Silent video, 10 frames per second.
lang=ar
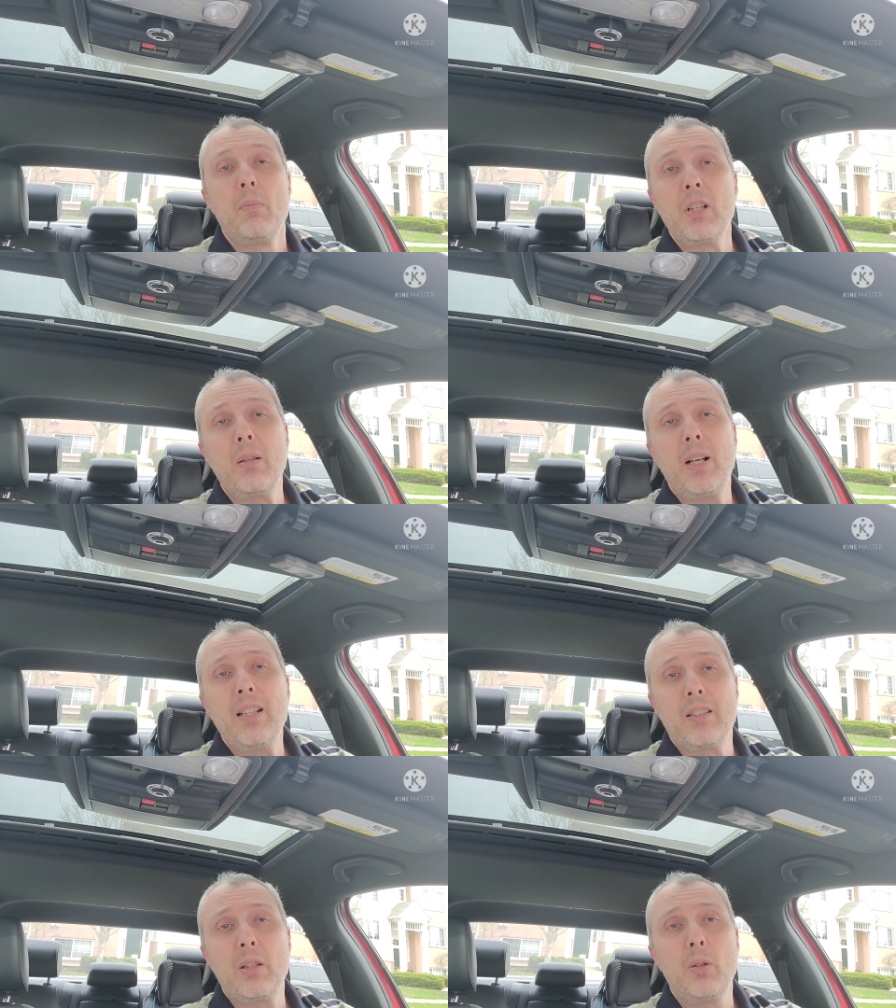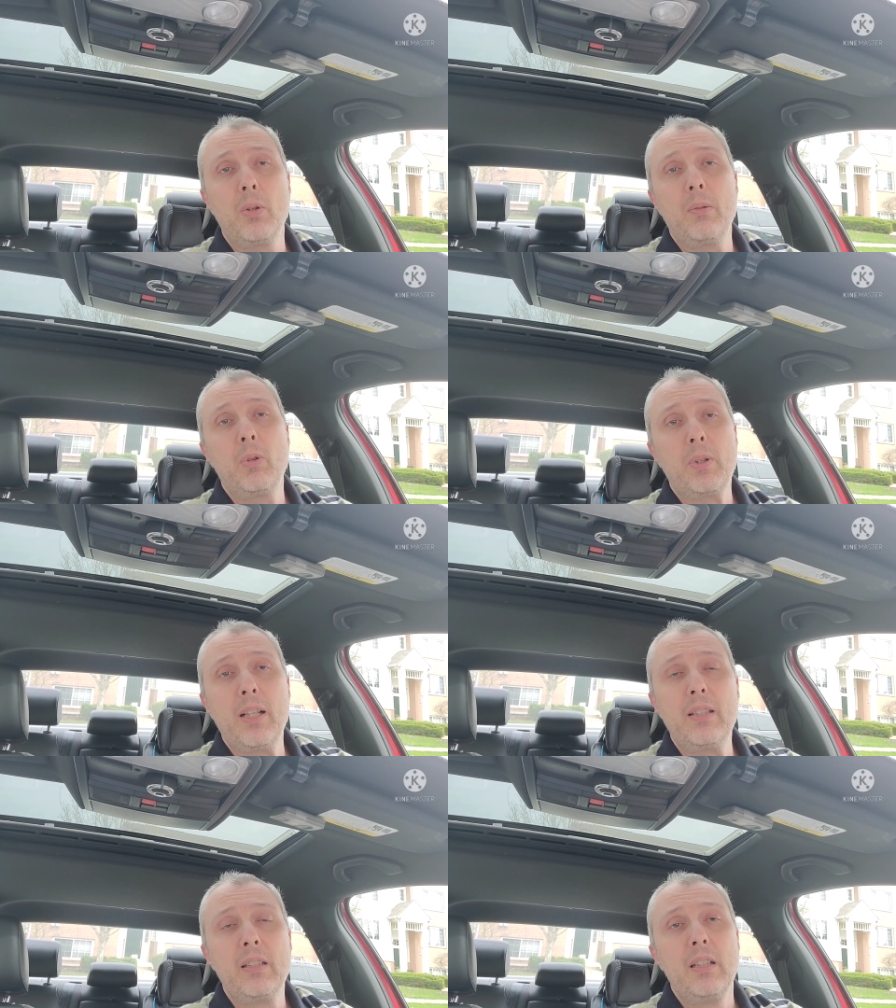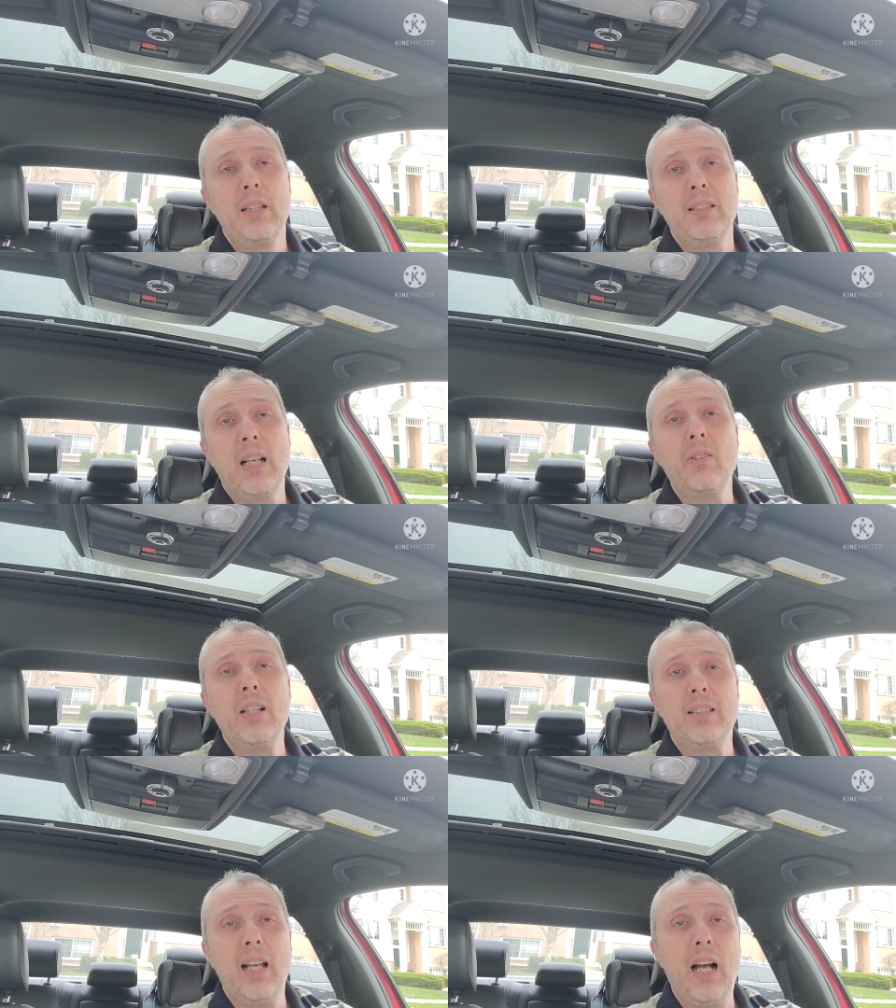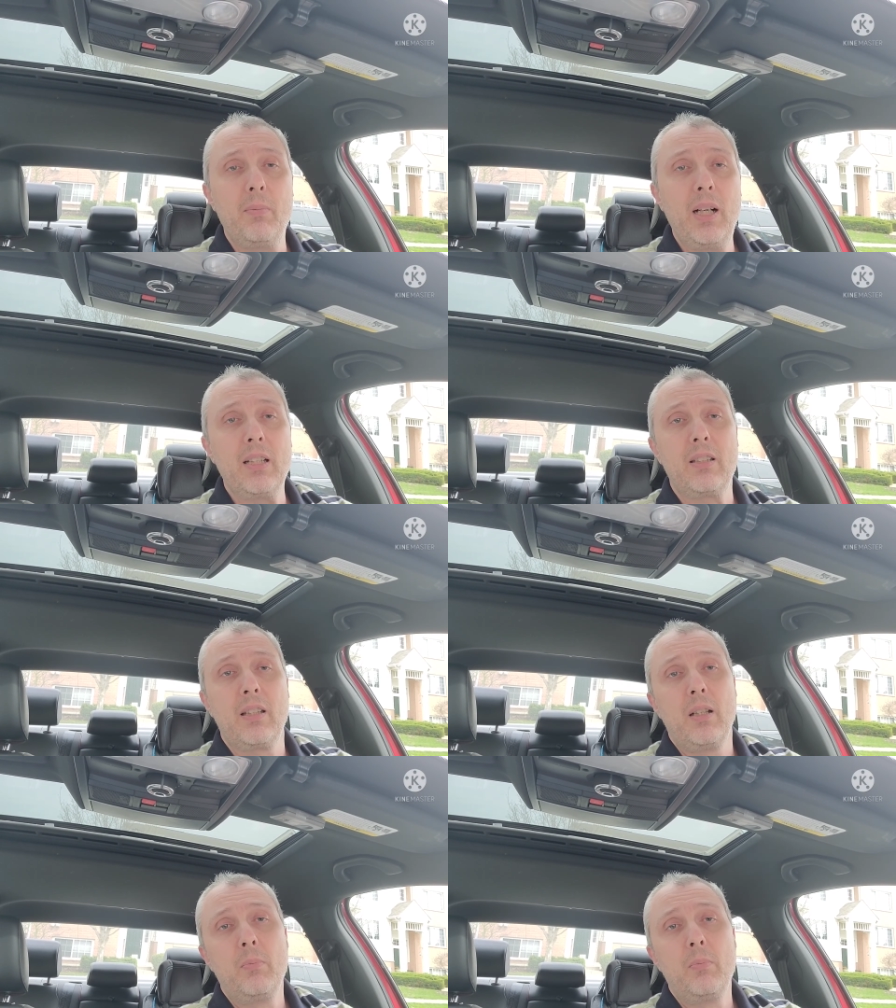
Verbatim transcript: مثل ما قلت هو ممكن يساوي التهابات